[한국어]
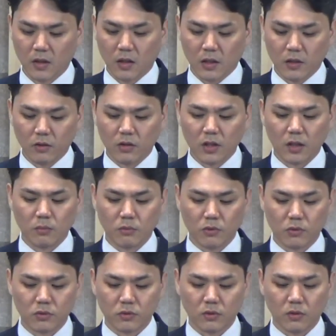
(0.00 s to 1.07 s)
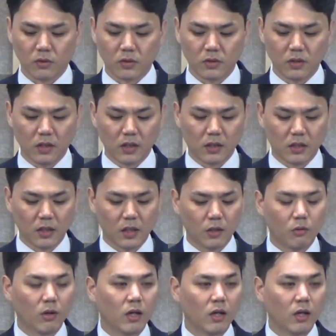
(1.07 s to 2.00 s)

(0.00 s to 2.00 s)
이렇게 함으로써 그들이 길과